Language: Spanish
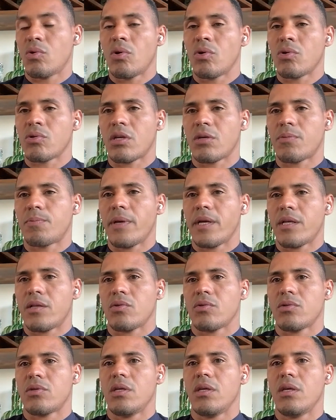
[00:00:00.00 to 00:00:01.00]
todos los
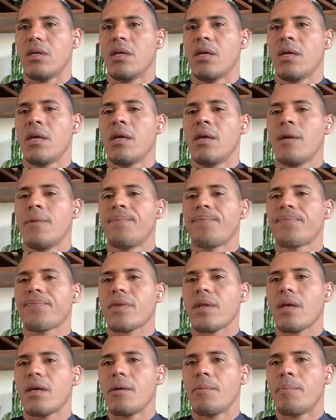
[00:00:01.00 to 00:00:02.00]
aspectos y,
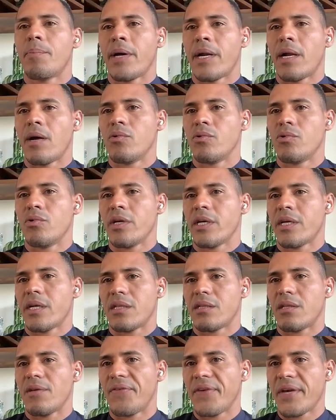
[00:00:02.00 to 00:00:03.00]
y para uno es
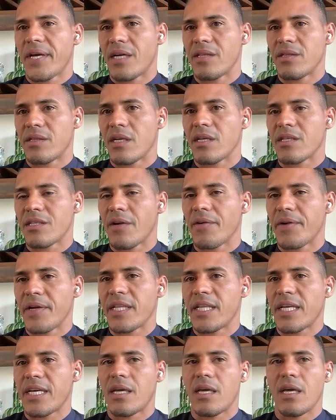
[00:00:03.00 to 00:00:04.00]
gratificante
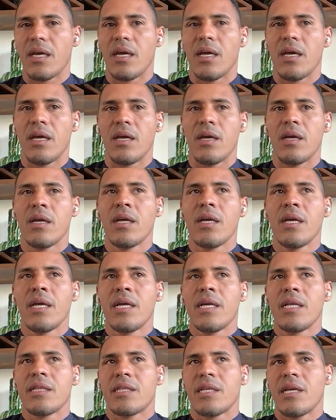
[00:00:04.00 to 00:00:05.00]
saber de que
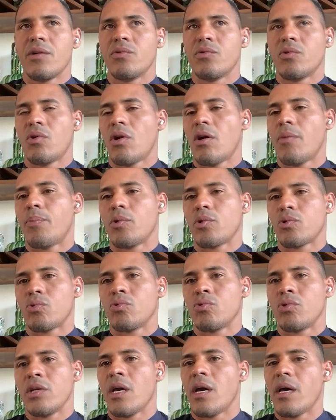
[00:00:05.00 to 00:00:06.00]
tiene uno la
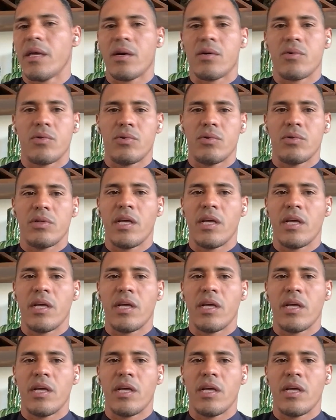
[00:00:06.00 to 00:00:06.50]
oportunidad de,